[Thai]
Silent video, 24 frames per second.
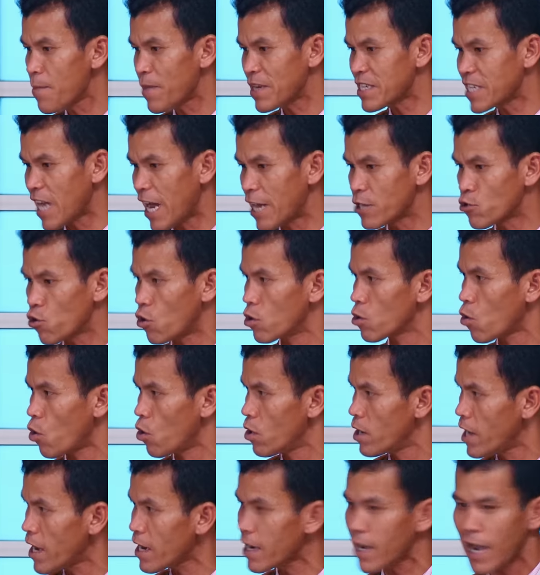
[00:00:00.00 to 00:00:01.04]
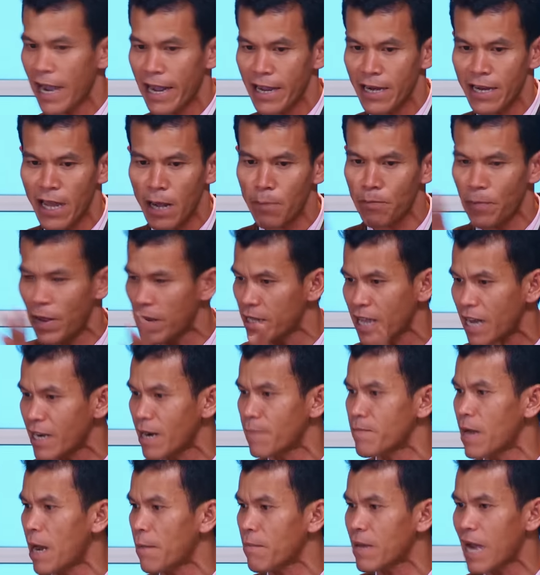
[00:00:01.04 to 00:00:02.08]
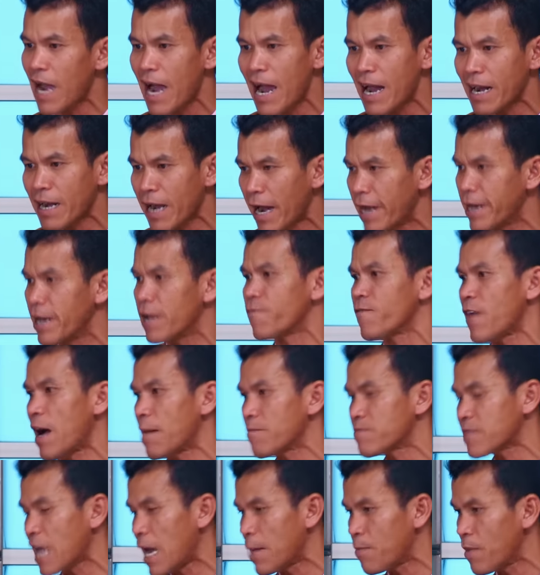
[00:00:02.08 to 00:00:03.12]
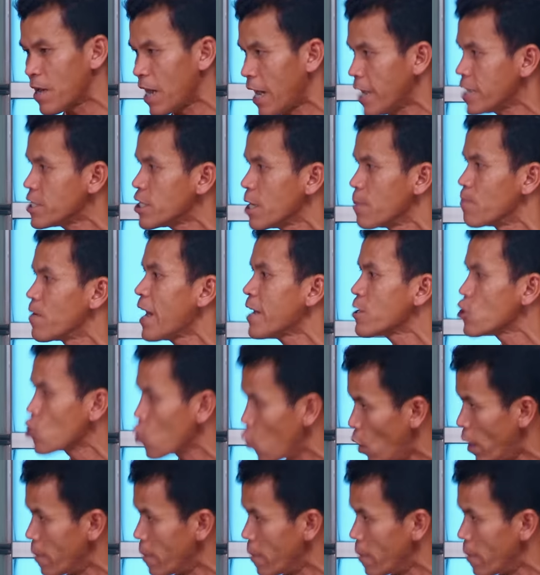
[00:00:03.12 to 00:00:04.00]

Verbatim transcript: สั่งให้ประชาชนคนเลี้ยงไก่ เลี้ยงเป็ดตาดำๆฆ่าไก่ ในฟาร์มตายไปหลายสิบล้าน